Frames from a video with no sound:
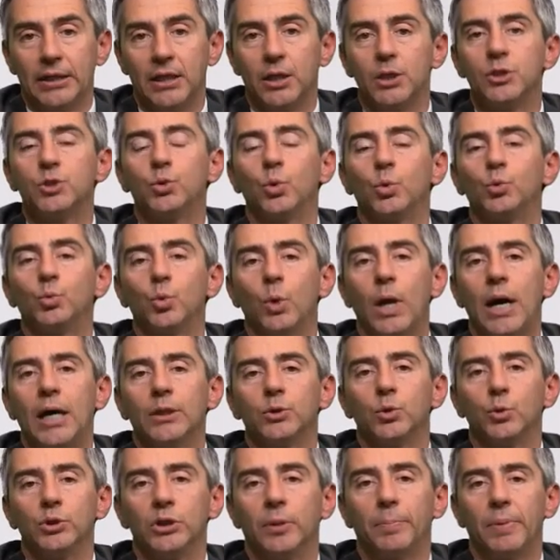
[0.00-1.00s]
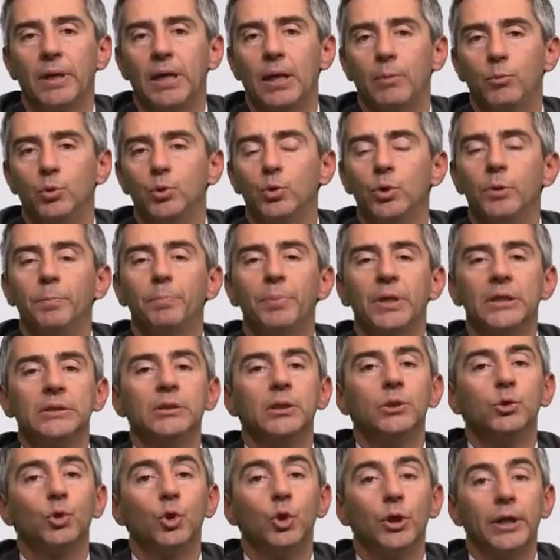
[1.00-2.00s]
ristrutturato, quindi parliamo di un
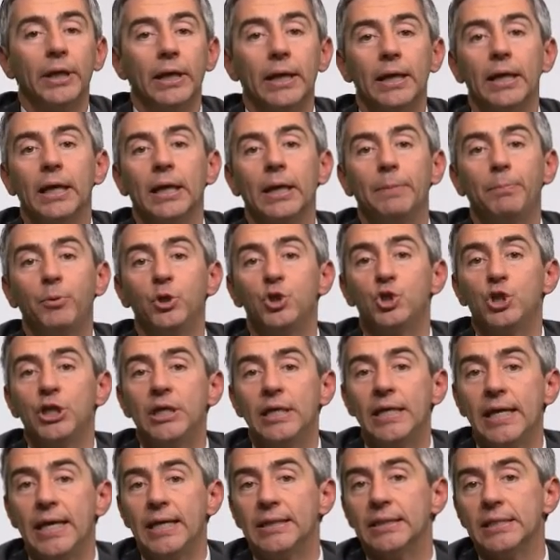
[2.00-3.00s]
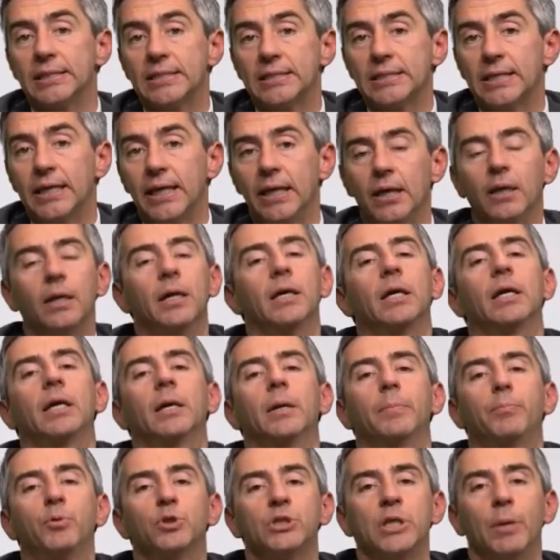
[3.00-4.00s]
imprenditore, e poi ci chiede se
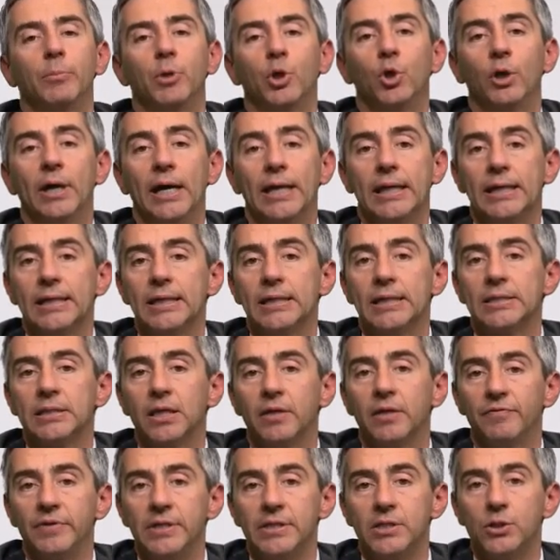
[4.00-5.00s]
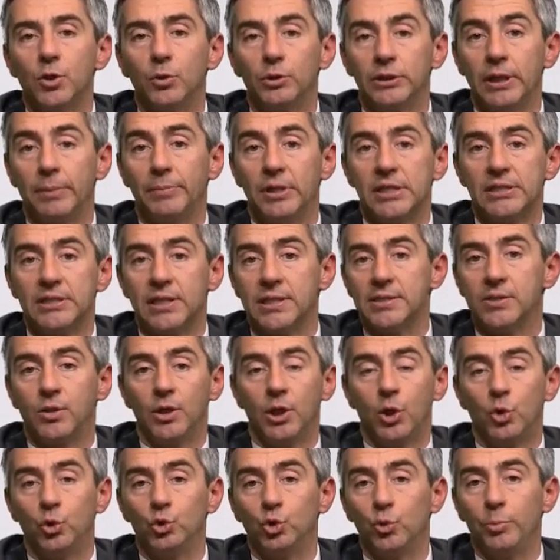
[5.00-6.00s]
eh, possiamo erogare anche il servizio di
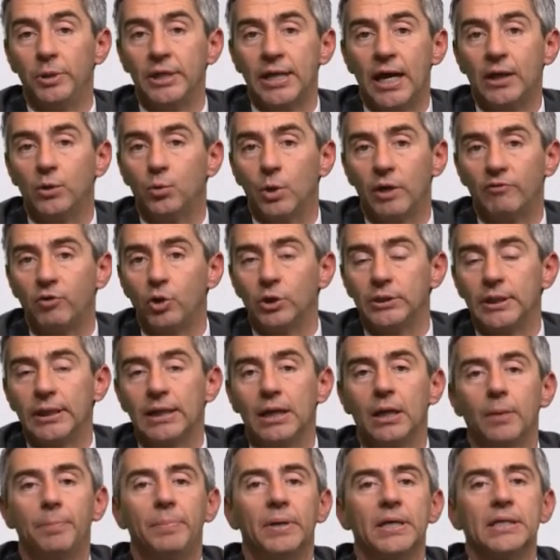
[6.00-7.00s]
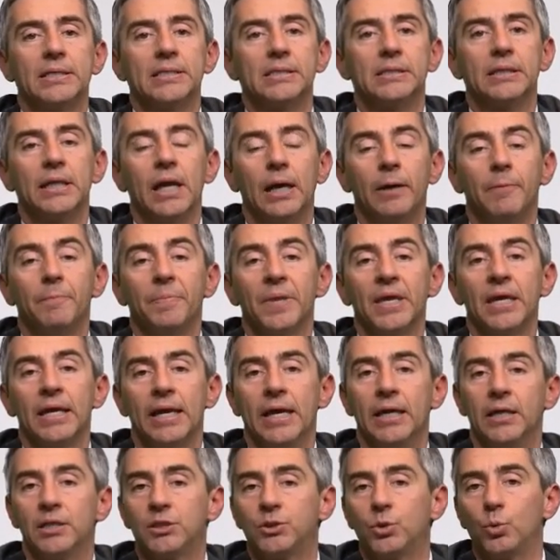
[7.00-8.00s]
amministrazione condominiale una volta che la palazzina
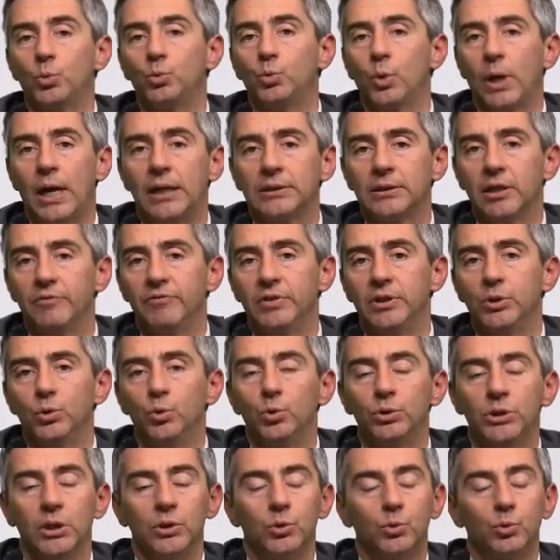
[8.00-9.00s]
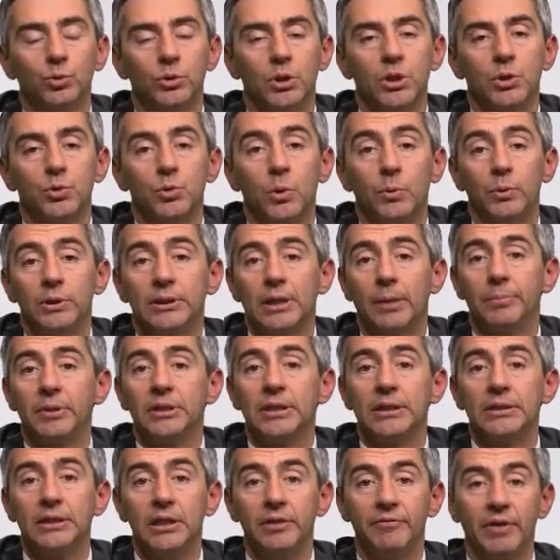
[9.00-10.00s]
è ristrutturata e venduta in tutte le sue unità
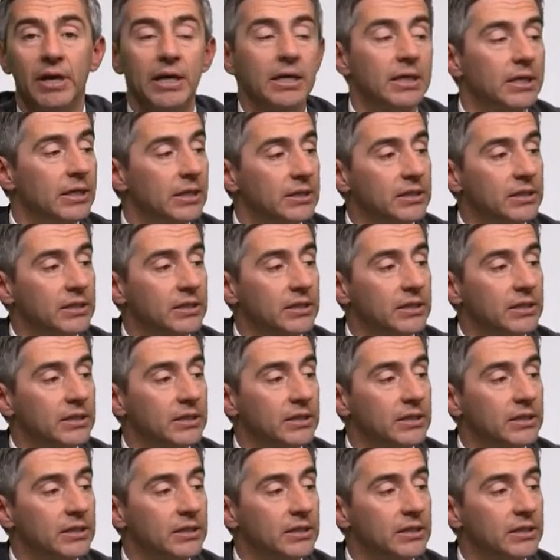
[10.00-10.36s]
abitative.